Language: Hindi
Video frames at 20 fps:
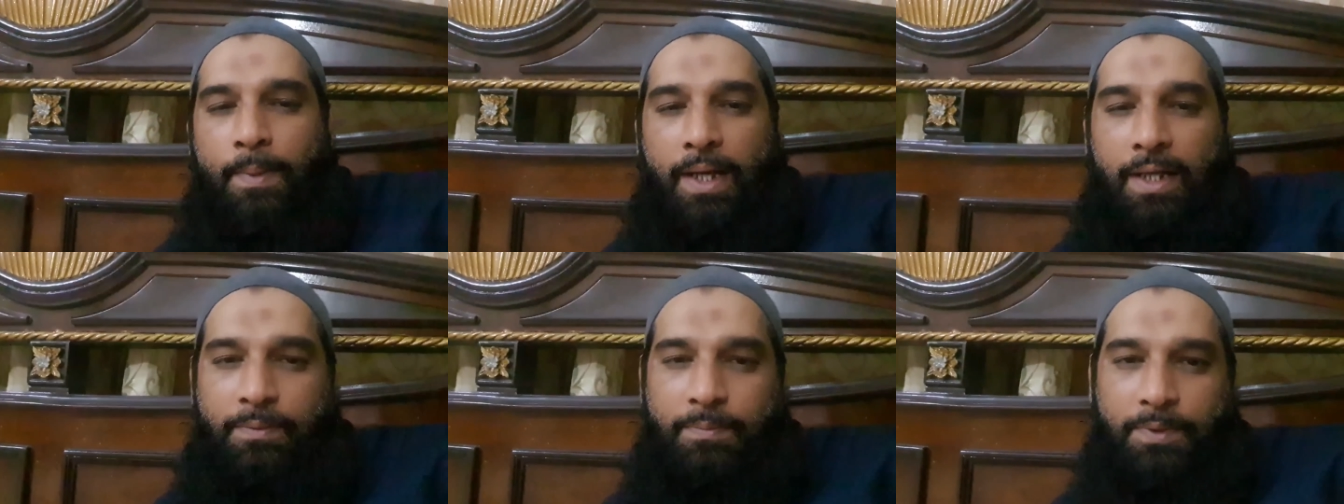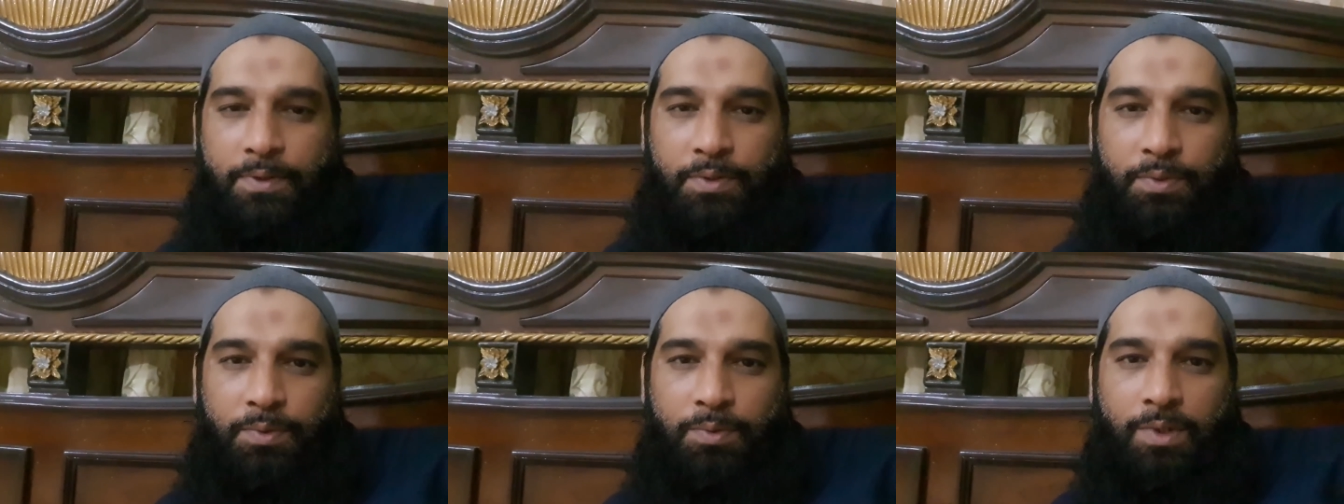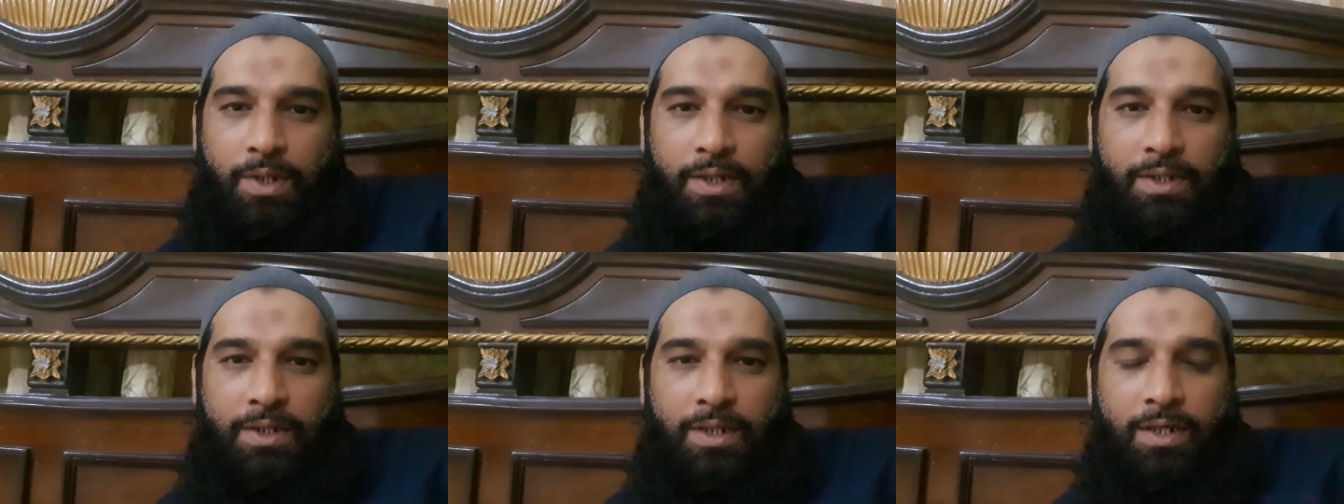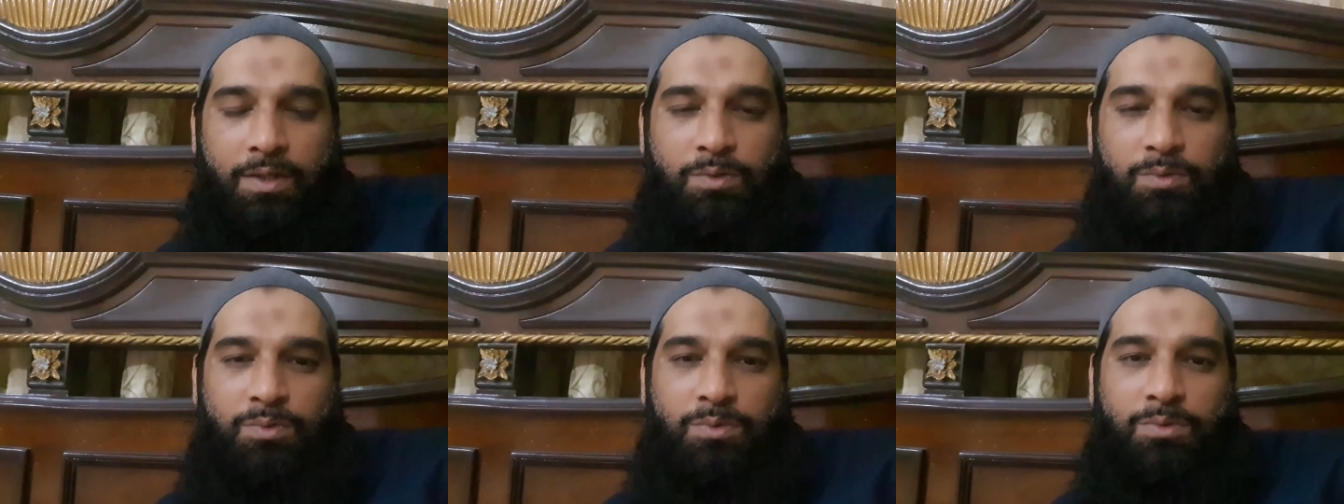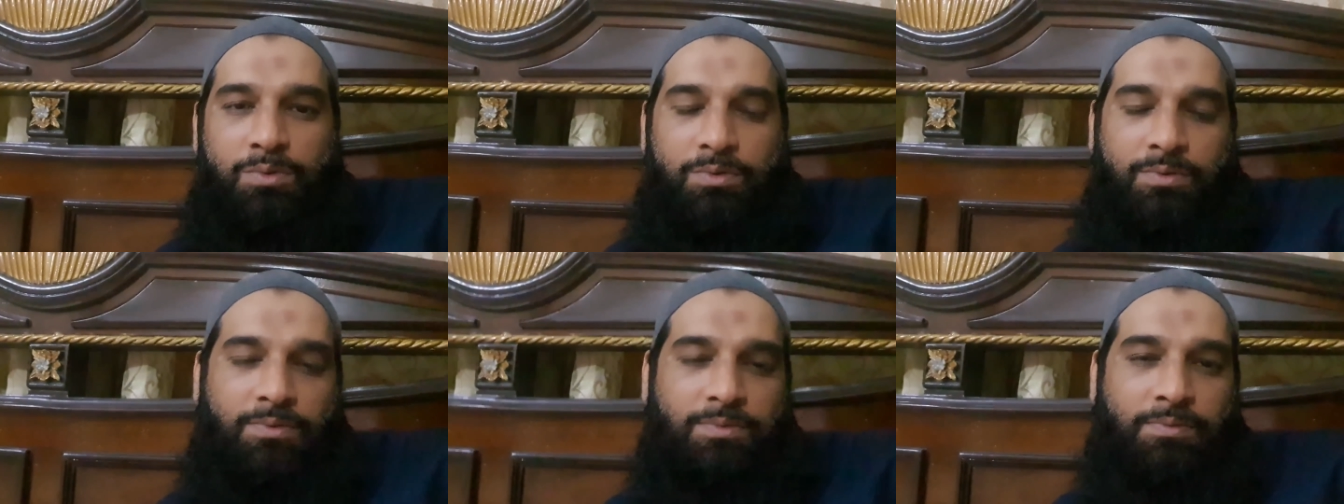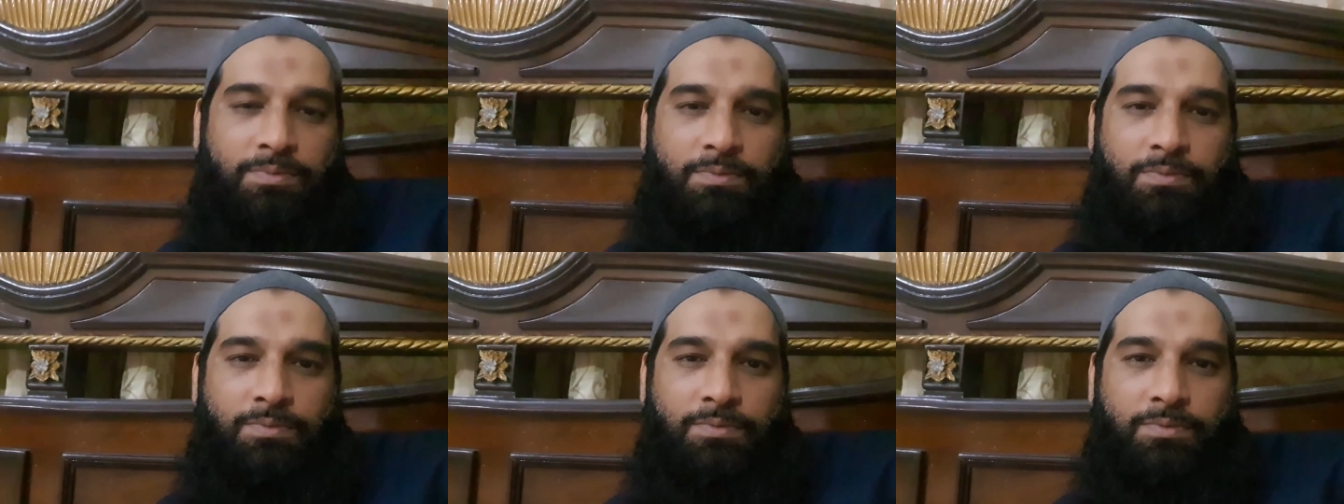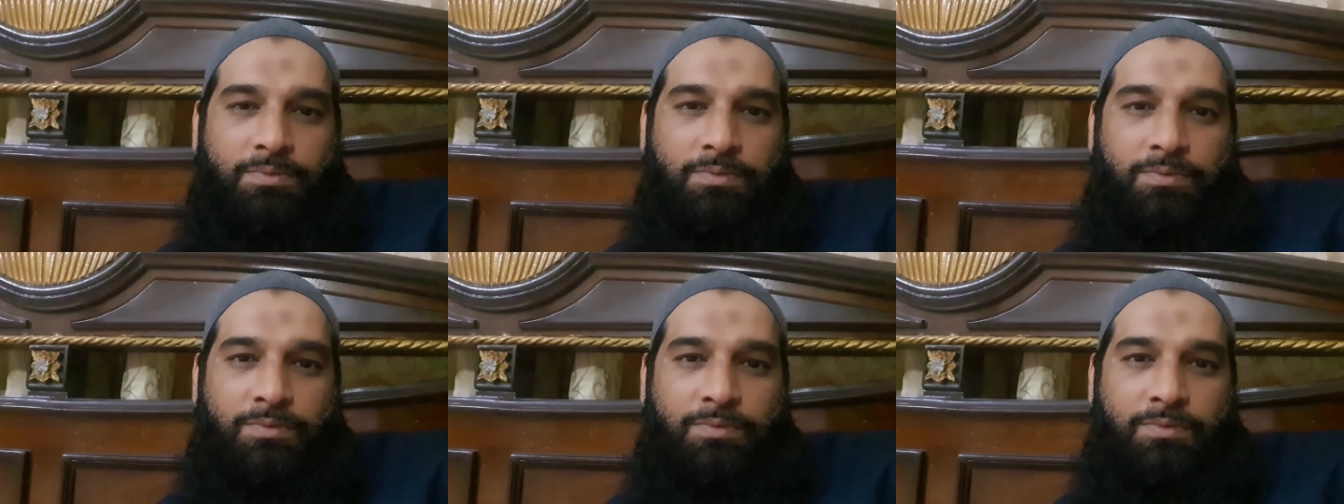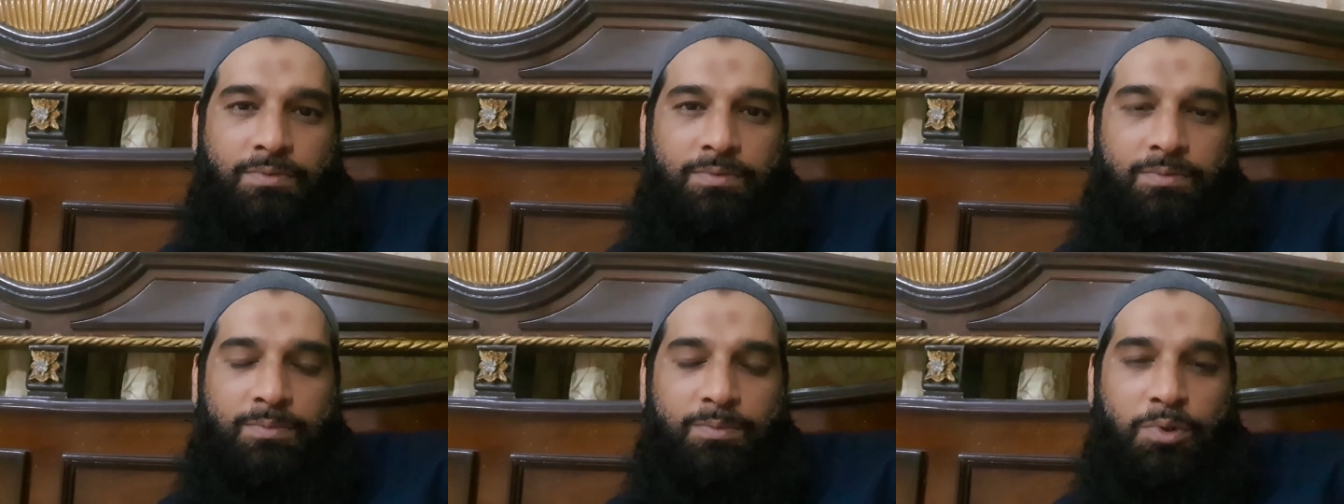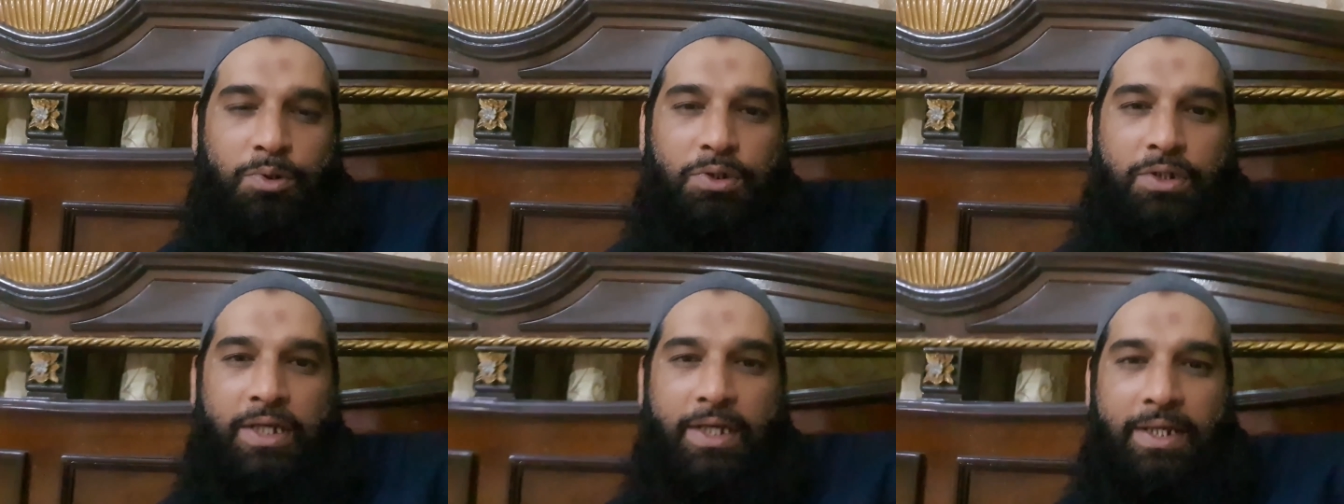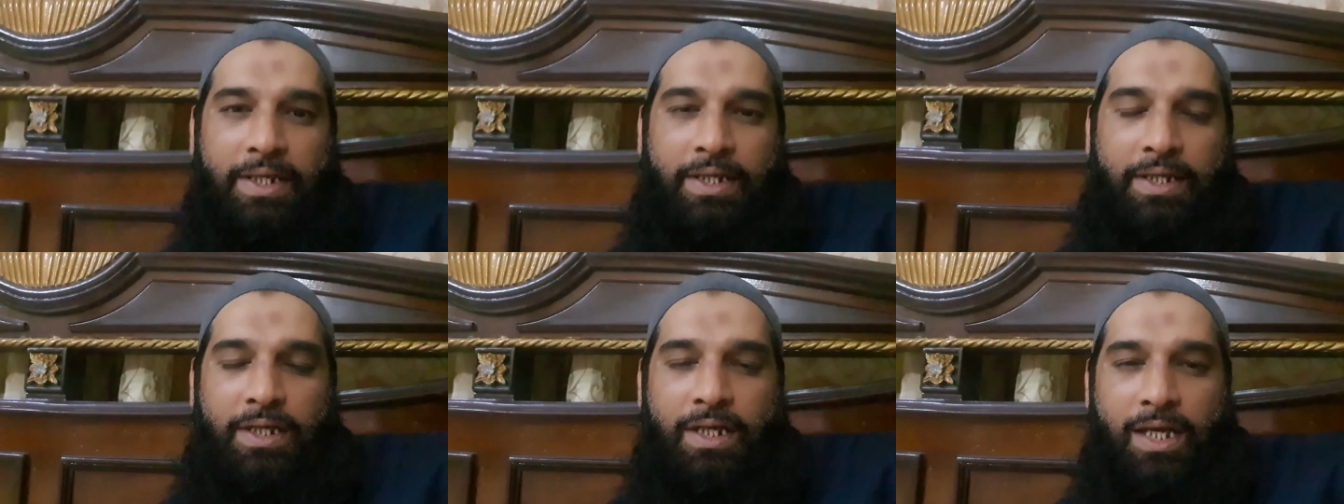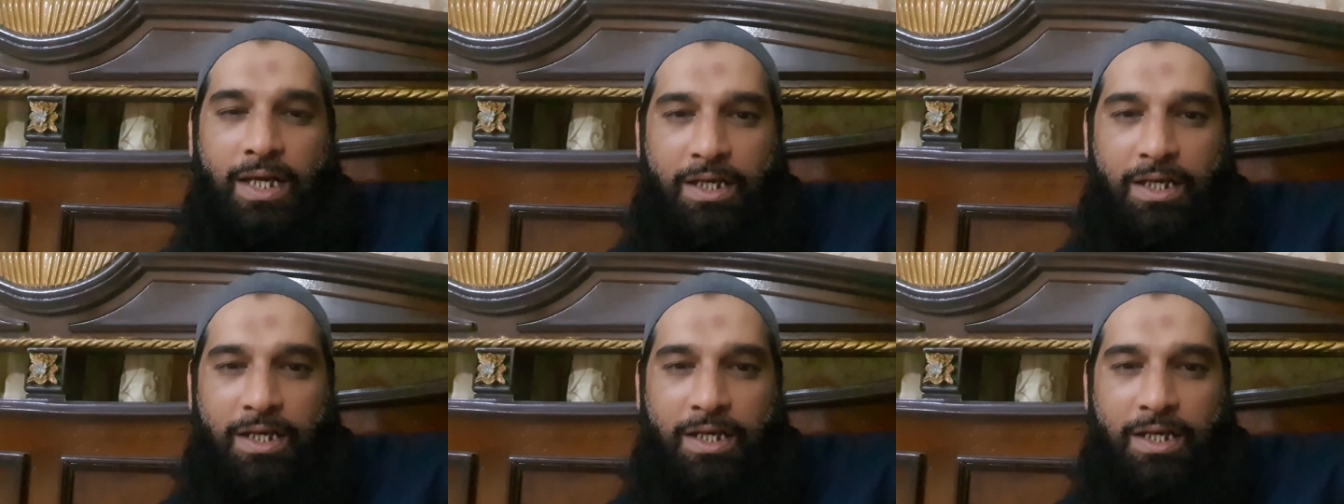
बात मैं शुरू करता हूँ मुद्दई